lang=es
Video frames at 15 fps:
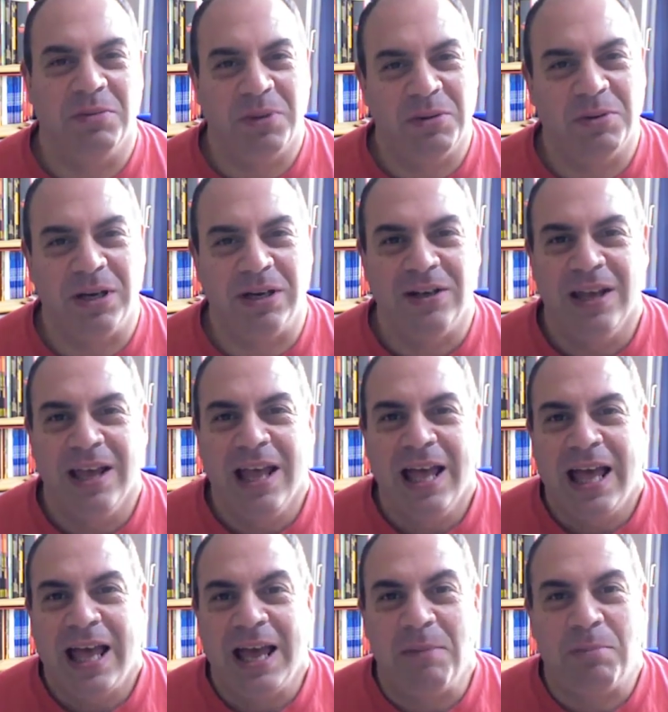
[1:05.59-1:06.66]
Pero bueno,
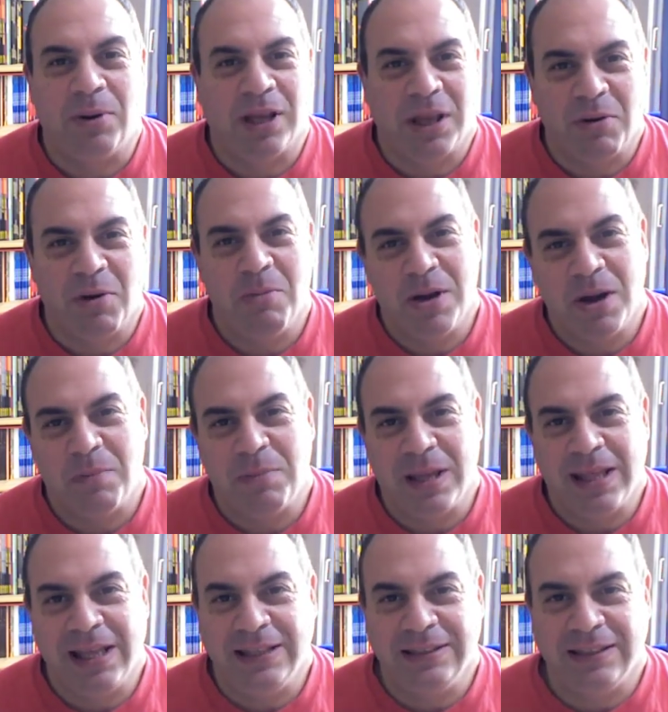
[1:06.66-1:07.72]
eh, porque vos me lo
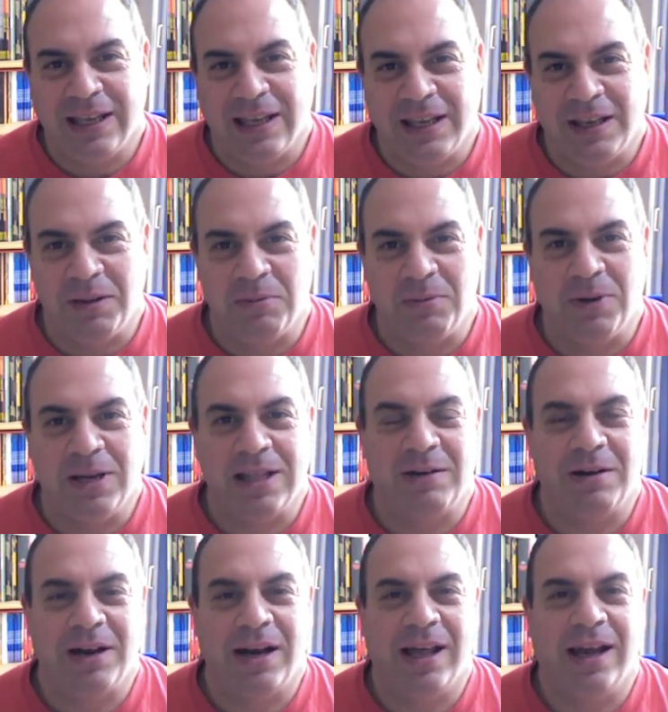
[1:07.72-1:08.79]
pedís, eh, voy a
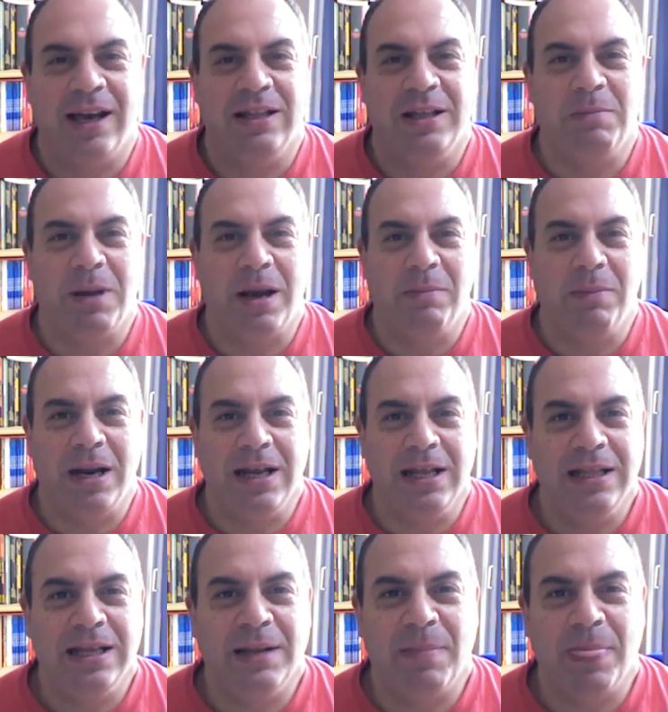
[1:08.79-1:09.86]
trabajar gratis para
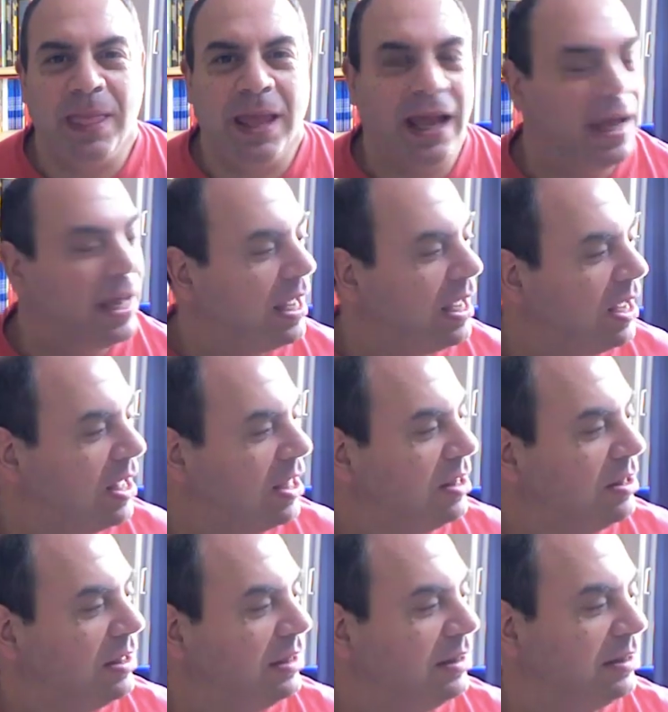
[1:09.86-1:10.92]
Planeta.
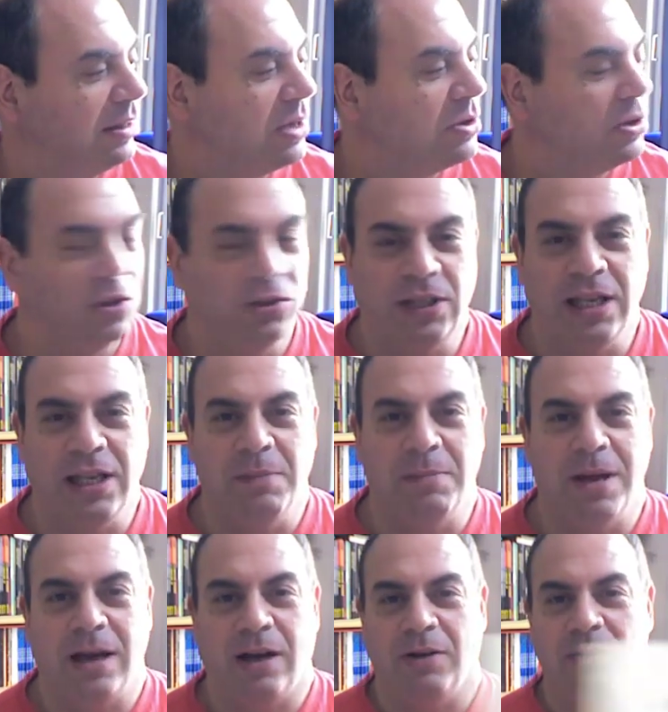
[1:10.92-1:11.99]
tengo dos series
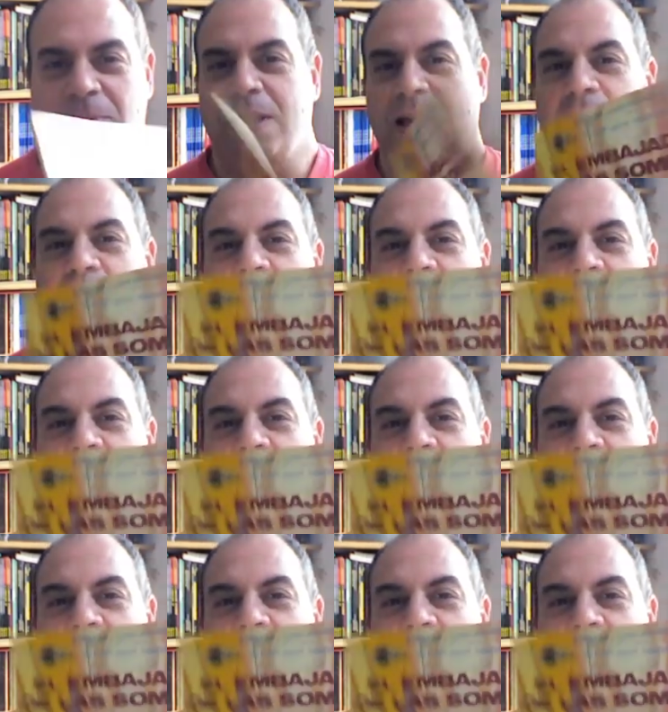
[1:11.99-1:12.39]
para recomendar.